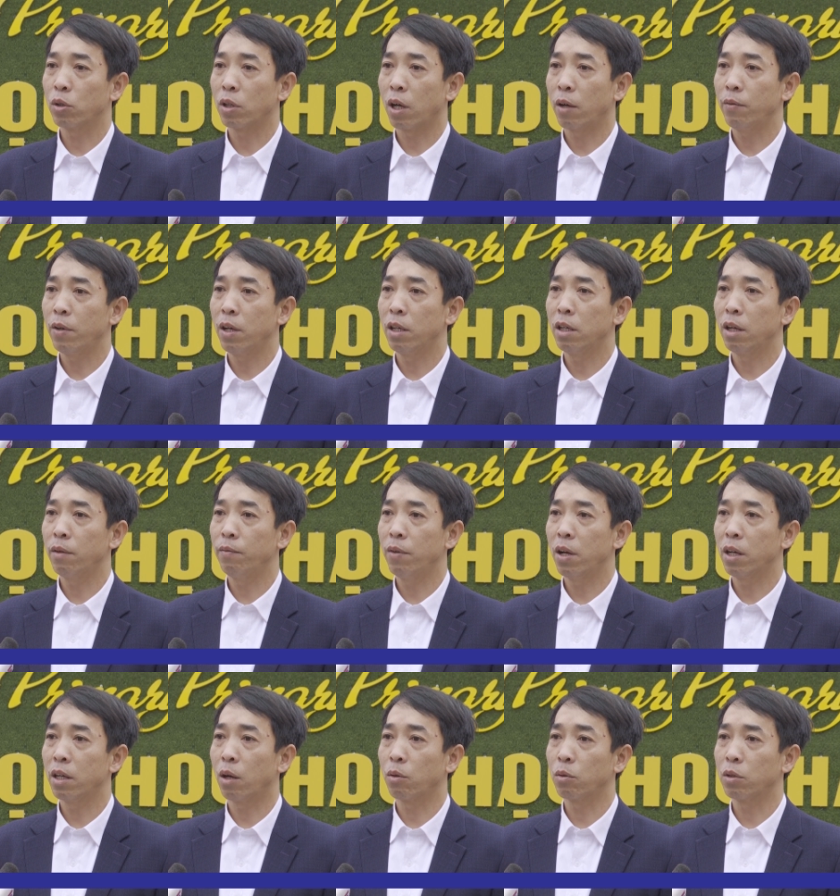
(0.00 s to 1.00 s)
giáo viên, nhân
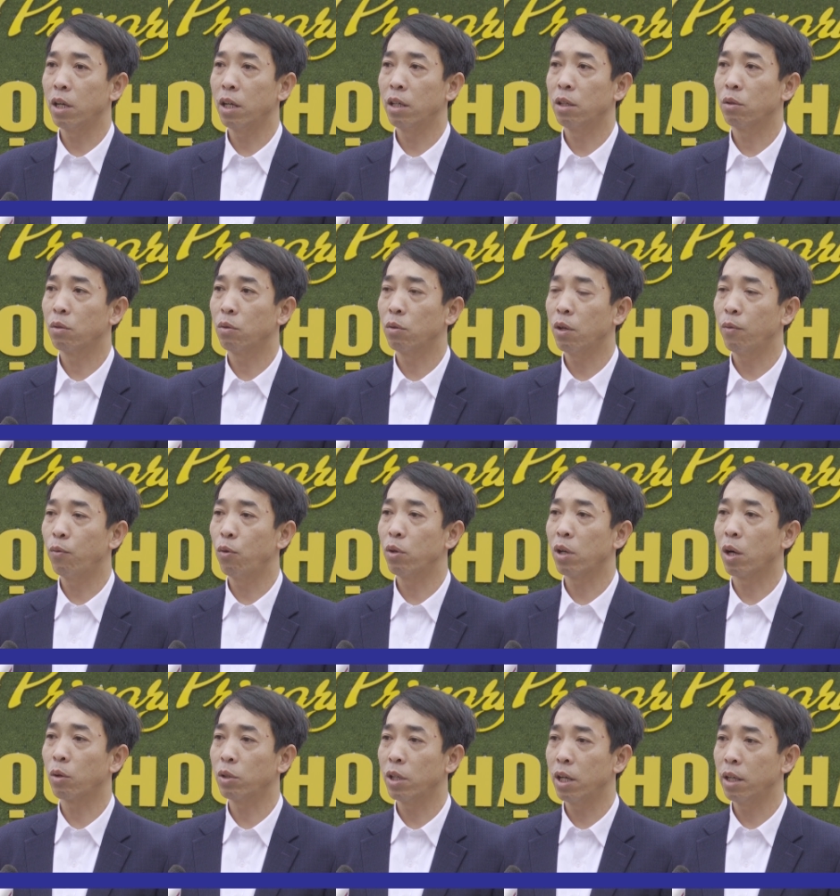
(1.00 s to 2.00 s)
viên, học sinh cũng như phụ
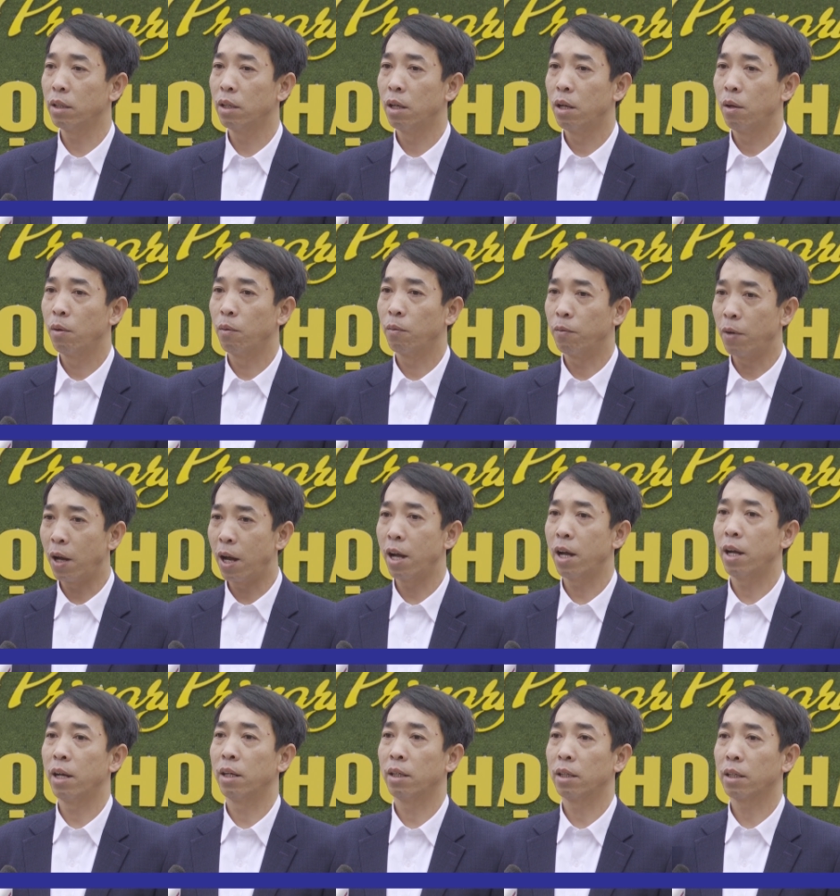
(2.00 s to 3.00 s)
huynh học sinh
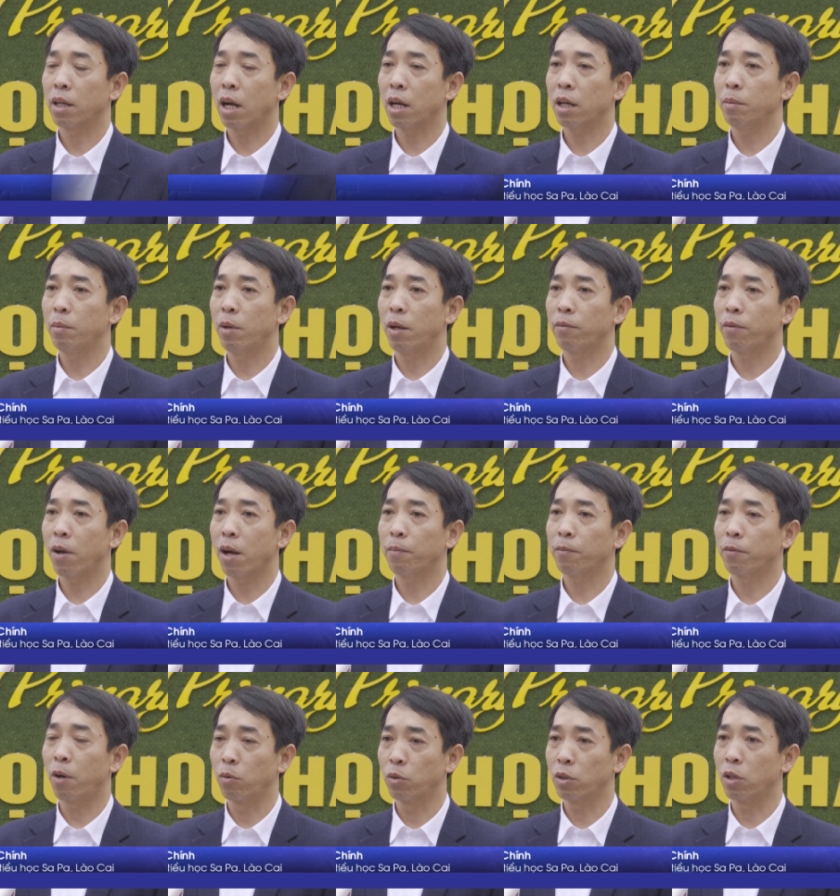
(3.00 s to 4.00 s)
về các cái biện pháp
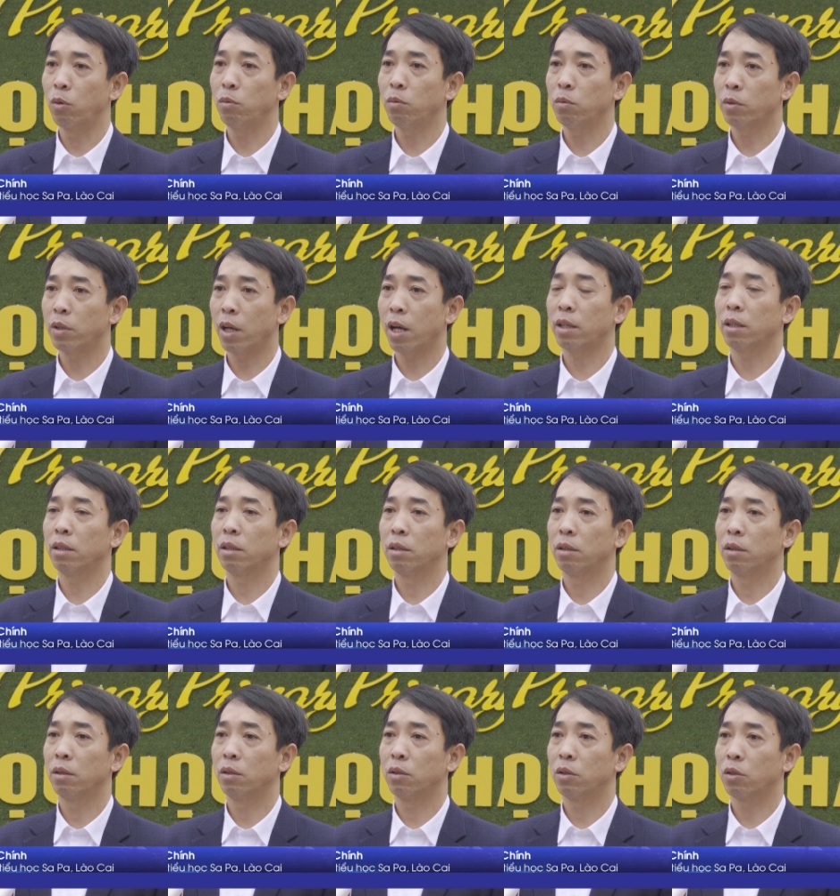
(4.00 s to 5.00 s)
phòng chống rét
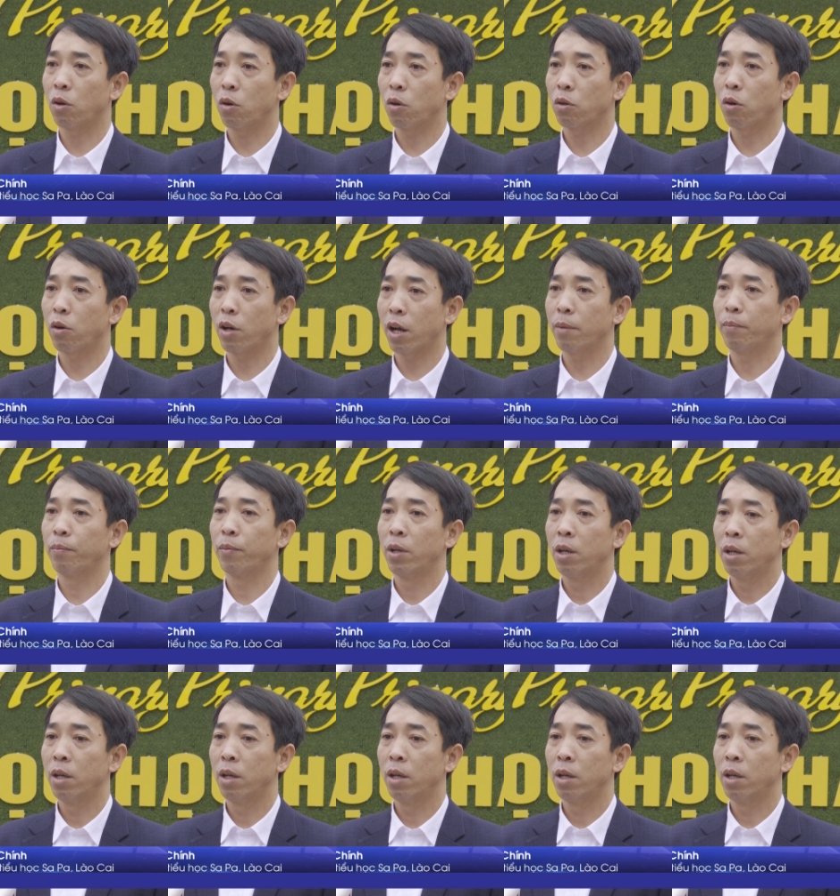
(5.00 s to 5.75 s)
cho con em.